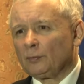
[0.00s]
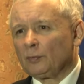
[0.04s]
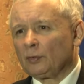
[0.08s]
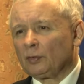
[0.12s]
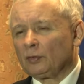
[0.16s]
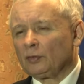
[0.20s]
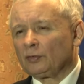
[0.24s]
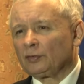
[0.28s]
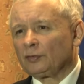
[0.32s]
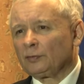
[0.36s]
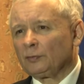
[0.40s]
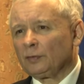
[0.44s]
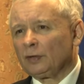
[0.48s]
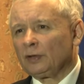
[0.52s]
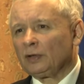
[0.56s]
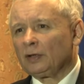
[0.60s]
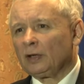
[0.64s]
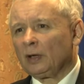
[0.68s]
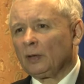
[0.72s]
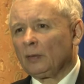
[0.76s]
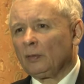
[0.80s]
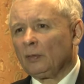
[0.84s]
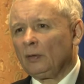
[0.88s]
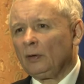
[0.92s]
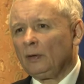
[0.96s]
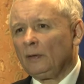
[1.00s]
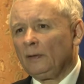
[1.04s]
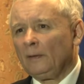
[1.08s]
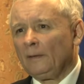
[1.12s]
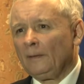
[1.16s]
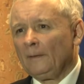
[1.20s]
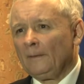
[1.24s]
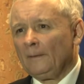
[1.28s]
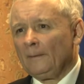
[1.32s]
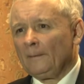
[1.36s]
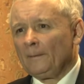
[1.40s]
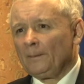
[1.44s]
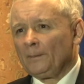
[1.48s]
szybko zmieniało
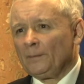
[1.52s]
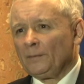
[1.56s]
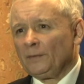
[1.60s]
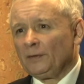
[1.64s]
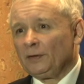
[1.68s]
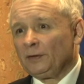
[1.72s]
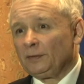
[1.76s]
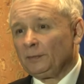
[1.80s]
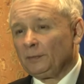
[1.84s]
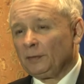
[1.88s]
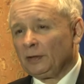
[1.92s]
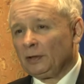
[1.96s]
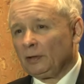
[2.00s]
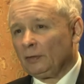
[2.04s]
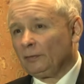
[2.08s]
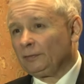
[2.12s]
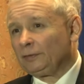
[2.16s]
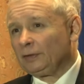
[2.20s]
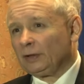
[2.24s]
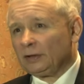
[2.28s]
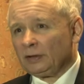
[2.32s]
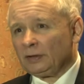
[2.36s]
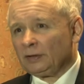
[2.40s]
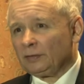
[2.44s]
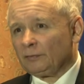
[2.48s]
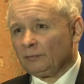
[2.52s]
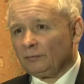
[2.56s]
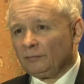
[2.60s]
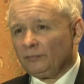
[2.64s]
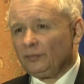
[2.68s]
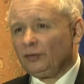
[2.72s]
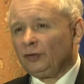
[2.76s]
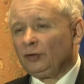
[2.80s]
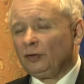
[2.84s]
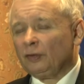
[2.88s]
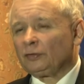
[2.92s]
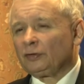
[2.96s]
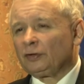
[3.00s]
i zmieniało w taki
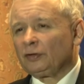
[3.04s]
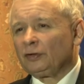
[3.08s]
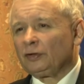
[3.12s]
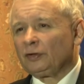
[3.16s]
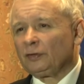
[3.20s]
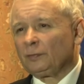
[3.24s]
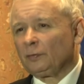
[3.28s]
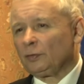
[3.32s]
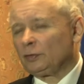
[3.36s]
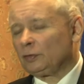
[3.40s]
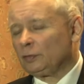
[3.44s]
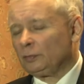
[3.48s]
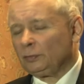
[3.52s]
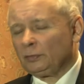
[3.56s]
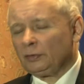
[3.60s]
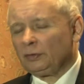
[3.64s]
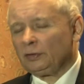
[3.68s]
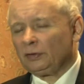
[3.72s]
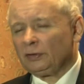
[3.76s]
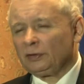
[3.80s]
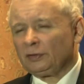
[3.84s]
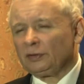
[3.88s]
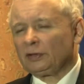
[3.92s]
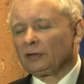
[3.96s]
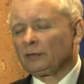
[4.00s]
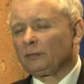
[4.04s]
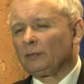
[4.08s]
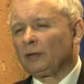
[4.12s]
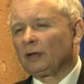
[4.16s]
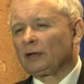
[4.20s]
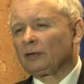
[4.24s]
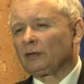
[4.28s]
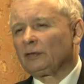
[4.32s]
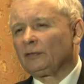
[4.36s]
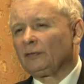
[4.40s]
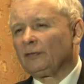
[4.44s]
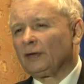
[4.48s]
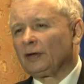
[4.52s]
widoczny sposób, to jest też
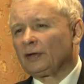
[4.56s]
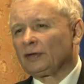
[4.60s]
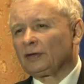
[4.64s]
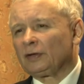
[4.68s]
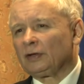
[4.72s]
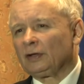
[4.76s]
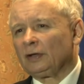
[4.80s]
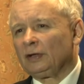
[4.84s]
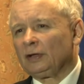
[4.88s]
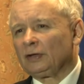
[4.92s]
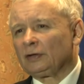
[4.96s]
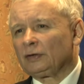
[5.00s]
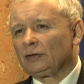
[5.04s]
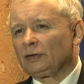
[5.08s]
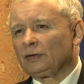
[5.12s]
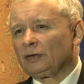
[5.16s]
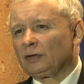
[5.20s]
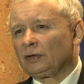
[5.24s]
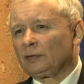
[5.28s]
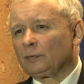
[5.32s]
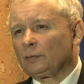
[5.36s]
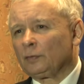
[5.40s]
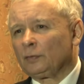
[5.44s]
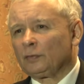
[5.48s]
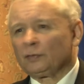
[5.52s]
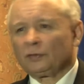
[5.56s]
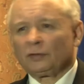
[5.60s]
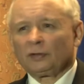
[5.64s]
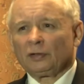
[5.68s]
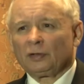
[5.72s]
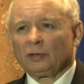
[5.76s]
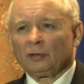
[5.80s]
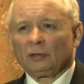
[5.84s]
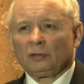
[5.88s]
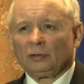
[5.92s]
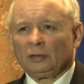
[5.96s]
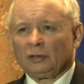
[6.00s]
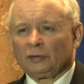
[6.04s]
bardzo ważne dla życia
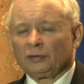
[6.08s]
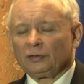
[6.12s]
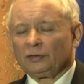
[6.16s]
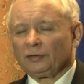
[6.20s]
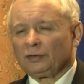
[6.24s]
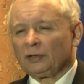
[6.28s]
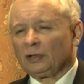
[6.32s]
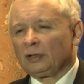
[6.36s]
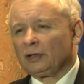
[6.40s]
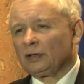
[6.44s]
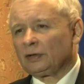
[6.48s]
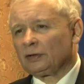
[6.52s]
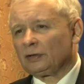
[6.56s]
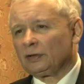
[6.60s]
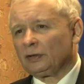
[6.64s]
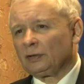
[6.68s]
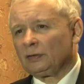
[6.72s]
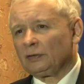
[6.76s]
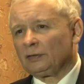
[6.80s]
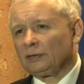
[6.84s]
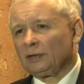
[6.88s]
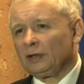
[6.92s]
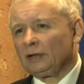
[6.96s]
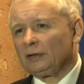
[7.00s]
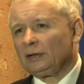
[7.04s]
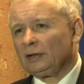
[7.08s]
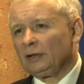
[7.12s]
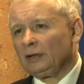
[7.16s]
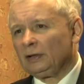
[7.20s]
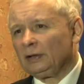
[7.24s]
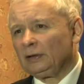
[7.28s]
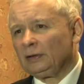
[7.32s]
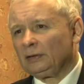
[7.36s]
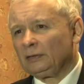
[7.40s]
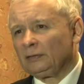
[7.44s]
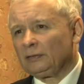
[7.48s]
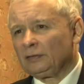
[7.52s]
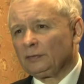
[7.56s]
społecznego, dla życia każdego z nas,
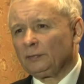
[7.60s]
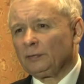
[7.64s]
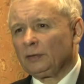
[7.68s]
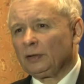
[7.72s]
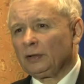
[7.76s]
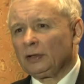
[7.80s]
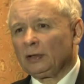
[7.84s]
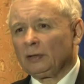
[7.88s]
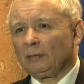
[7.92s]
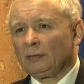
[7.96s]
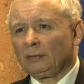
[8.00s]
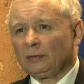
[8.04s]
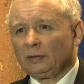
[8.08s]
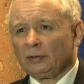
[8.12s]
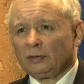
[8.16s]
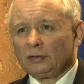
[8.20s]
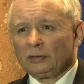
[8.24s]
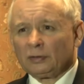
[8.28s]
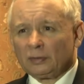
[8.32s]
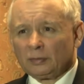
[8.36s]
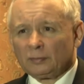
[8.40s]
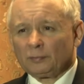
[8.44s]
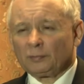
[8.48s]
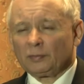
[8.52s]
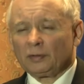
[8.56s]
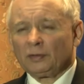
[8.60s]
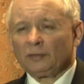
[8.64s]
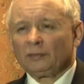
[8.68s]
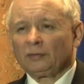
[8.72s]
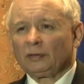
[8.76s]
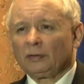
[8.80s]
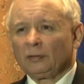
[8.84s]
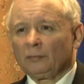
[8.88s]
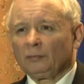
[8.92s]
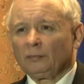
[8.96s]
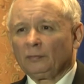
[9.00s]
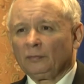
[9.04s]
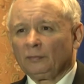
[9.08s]
ale zmieniała też przede
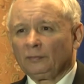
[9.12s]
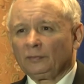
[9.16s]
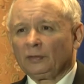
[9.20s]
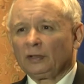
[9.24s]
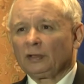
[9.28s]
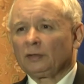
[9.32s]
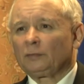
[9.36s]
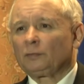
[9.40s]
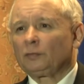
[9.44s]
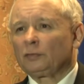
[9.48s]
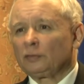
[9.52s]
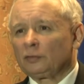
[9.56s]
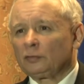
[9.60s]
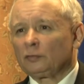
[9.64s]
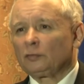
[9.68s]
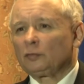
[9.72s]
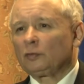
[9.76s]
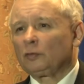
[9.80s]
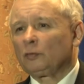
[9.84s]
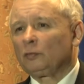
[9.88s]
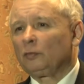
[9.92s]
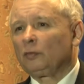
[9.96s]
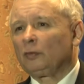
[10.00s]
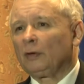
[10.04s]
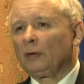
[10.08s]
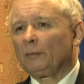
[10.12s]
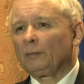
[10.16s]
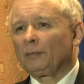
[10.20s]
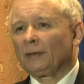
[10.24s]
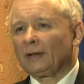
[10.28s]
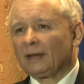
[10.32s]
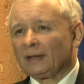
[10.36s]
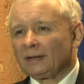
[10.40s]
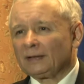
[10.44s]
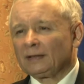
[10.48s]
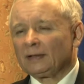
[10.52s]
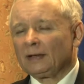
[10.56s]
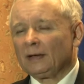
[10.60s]
wszystkim w ten sposób, żeby była
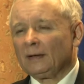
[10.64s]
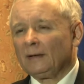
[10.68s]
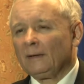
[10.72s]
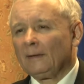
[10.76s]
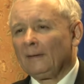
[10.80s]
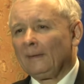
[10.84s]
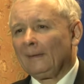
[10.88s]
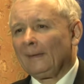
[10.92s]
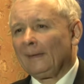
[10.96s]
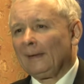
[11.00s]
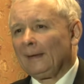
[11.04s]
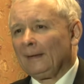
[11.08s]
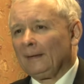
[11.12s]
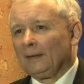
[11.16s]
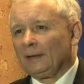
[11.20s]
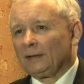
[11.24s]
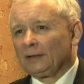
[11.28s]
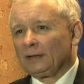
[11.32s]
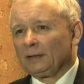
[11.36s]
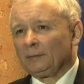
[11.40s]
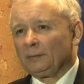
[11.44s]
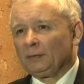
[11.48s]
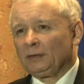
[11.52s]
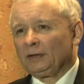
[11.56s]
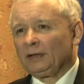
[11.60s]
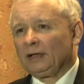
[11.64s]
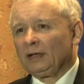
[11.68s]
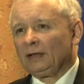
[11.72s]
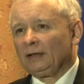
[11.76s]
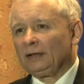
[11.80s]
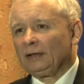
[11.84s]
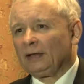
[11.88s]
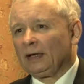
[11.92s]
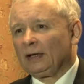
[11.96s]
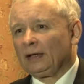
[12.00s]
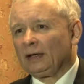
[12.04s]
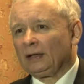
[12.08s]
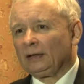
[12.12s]
praca, żeby ten
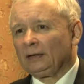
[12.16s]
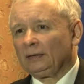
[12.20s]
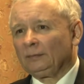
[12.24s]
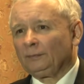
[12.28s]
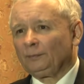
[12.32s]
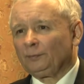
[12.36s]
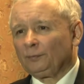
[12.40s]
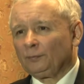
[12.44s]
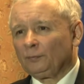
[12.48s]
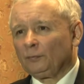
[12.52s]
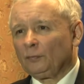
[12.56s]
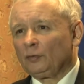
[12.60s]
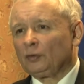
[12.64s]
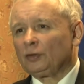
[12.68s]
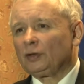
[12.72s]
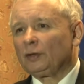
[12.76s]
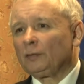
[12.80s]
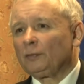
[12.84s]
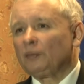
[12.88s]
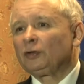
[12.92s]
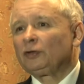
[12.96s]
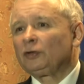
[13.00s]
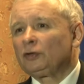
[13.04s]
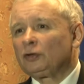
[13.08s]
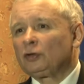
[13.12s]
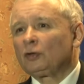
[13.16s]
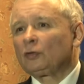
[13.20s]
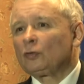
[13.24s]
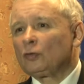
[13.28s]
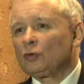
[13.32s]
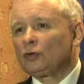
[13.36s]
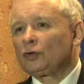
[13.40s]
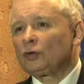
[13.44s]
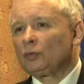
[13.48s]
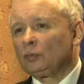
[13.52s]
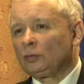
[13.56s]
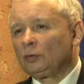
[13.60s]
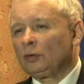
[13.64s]
teren, można powiedzieć,
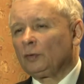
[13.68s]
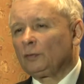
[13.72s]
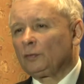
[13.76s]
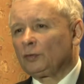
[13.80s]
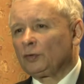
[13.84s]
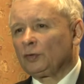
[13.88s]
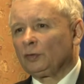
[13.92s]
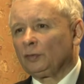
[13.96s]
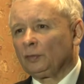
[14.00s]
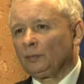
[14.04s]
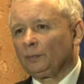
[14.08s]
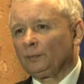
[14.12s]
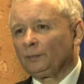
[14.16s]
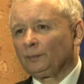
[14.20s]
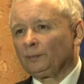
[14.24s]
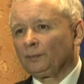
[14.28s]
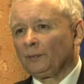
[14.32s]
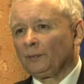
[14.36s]
ruszył do przodu.